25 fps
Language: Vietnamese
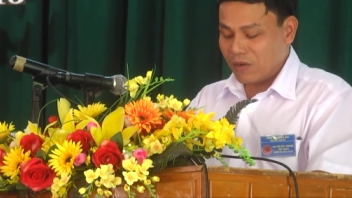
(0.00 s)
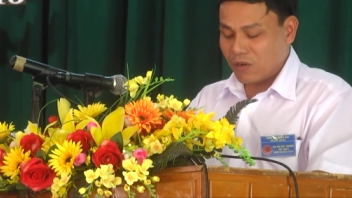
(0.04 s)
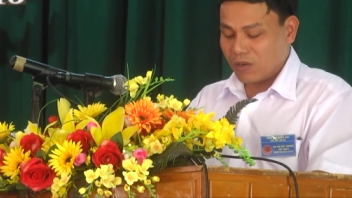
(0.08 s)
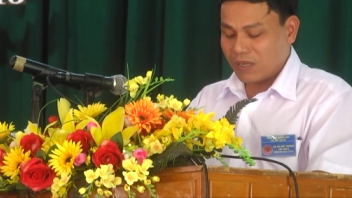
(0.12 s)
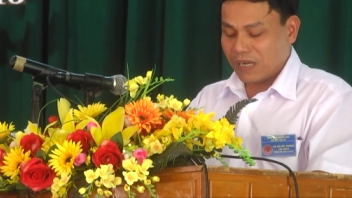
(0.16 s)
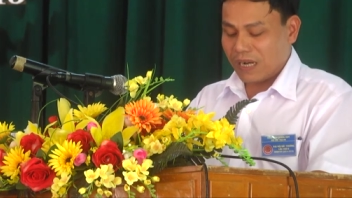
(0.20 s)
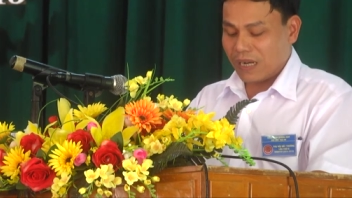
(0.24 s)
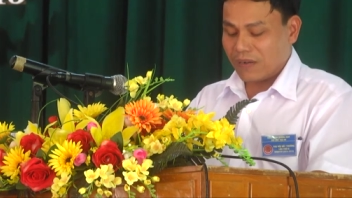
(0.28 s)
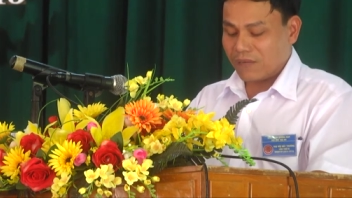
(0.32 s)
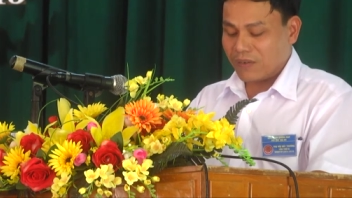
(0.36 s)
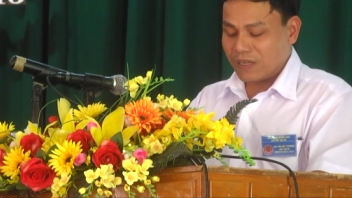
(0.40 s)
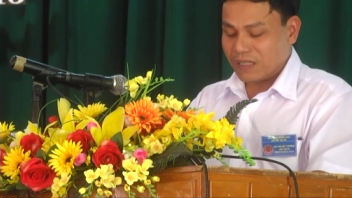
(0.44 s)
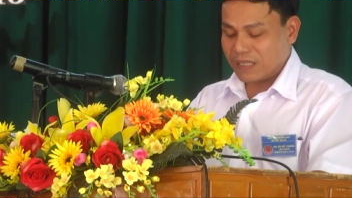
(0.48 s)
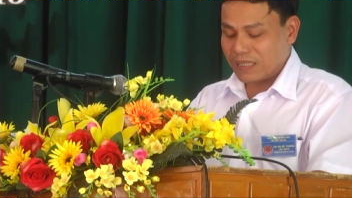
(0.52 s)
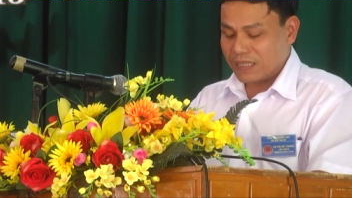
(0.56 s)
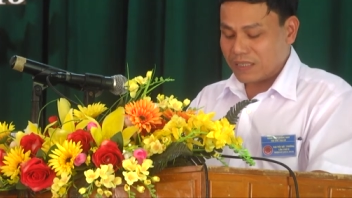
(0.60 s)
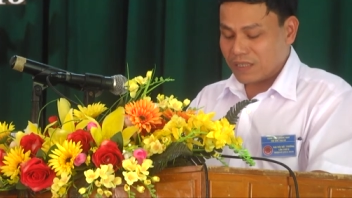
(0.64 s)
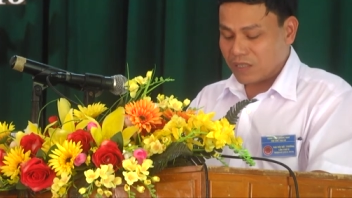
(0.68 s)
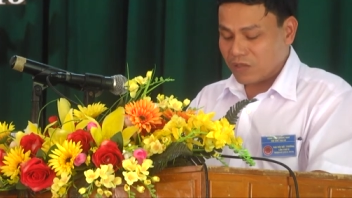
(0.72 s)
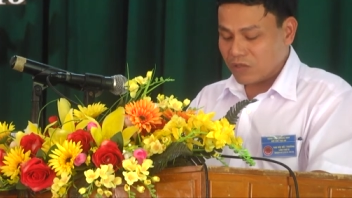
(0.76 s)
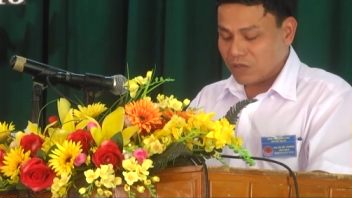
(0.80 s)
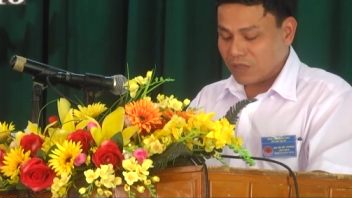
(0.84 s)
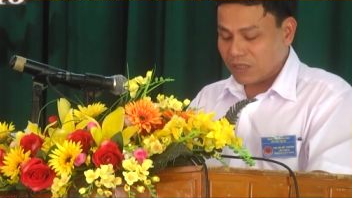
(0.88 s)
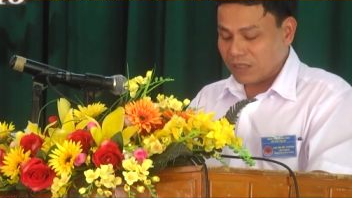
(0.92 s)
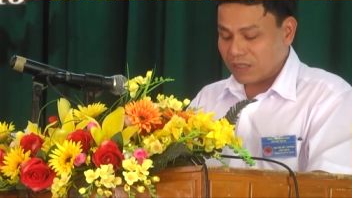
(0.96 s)
hỗ trợ phát triển
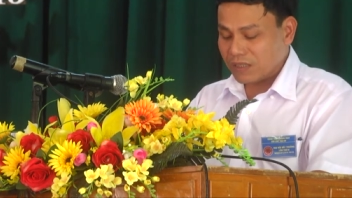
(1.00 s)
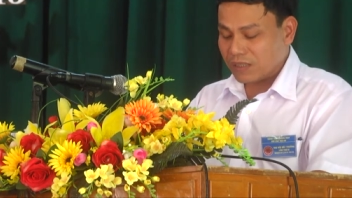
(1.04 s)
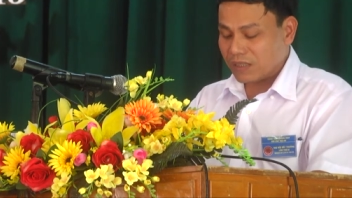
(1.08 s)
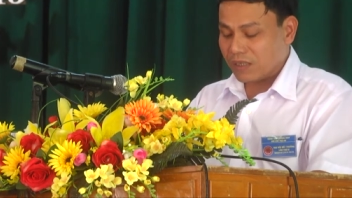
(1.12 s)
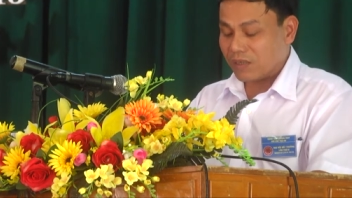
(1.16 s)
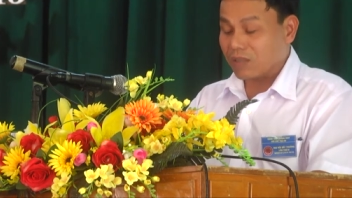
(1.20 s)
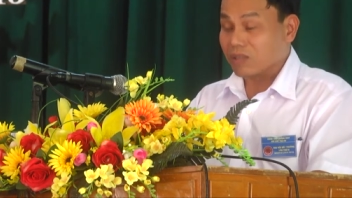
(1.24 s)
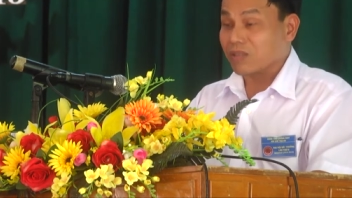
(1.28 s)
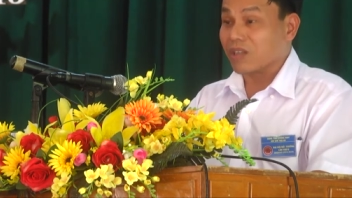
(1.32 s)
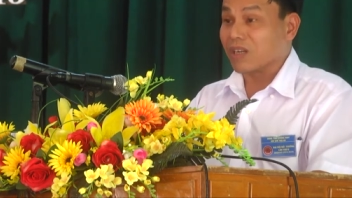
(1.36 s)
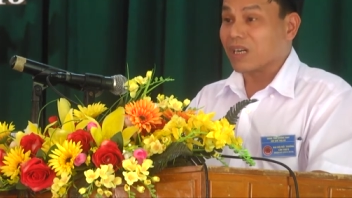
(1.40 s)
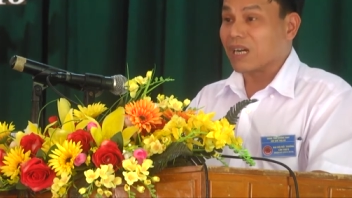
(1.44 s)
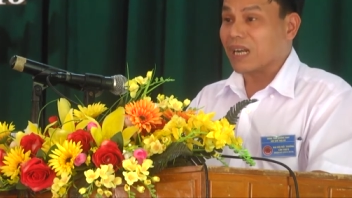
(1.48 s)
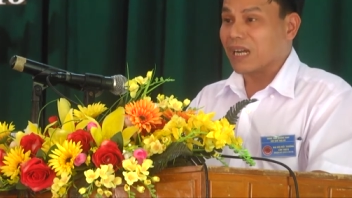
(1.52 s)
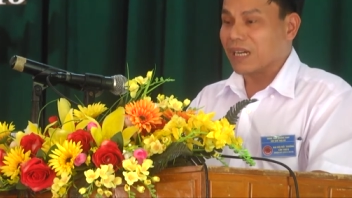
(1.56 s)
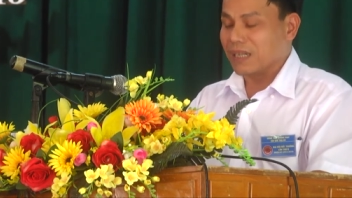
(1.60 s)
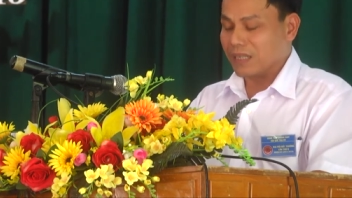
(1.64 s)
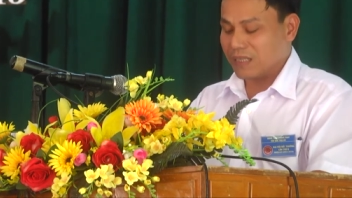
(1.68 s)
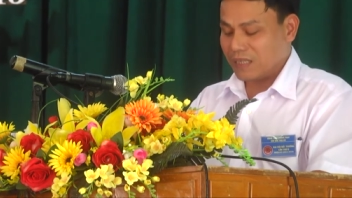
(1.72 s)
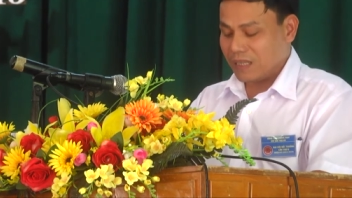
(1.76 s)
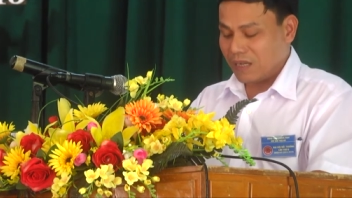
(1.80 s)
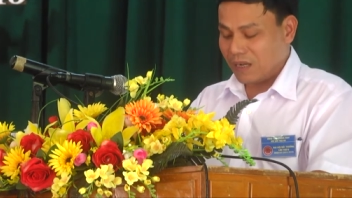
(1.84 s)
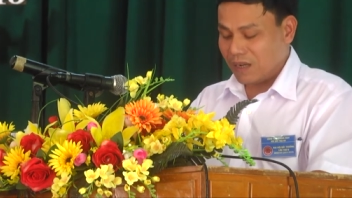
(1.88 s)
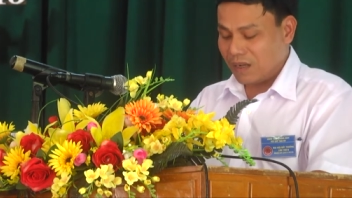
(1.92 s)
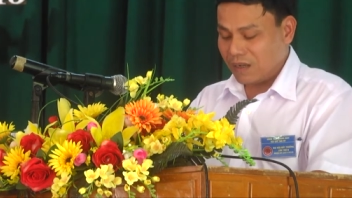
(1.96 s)
sản xuất tạo thuận
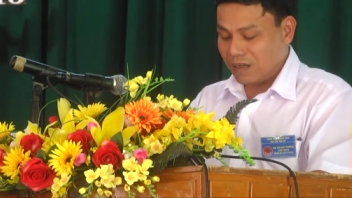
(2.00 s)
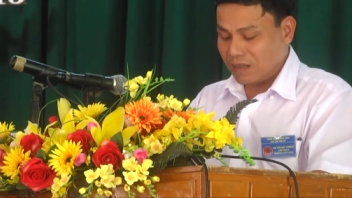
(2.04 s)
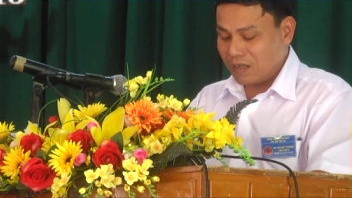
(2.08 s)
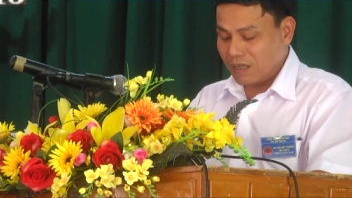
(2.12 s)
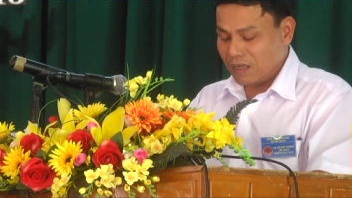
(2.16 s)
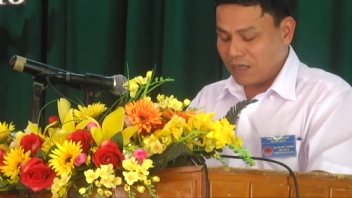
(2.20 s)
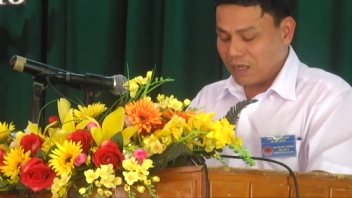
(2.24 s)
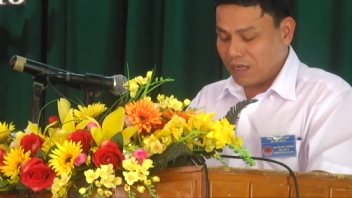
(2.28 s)
lợi cho